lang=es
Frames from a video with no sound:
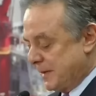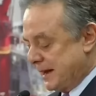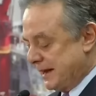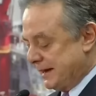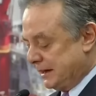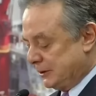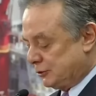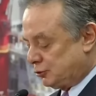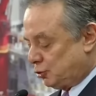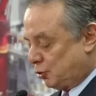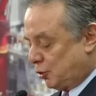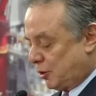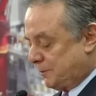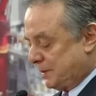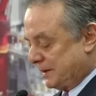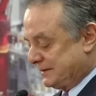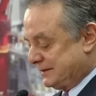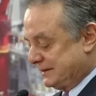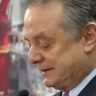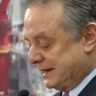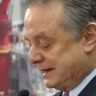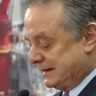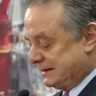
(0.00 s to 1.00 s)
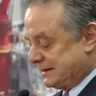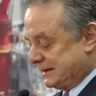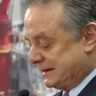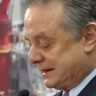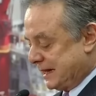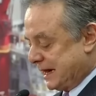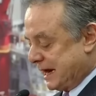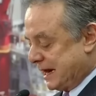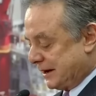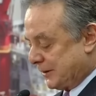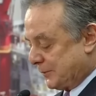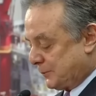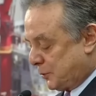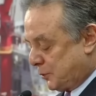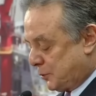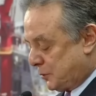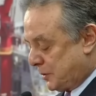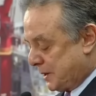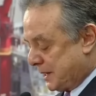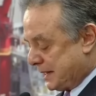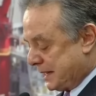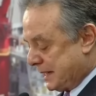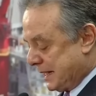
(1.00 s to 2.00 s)
el mérito el presidente de la
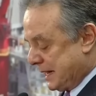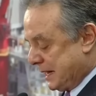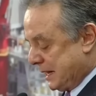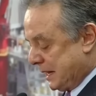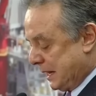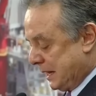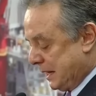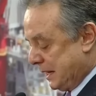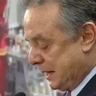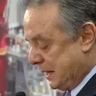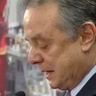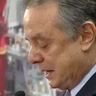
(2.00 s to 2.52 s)
República,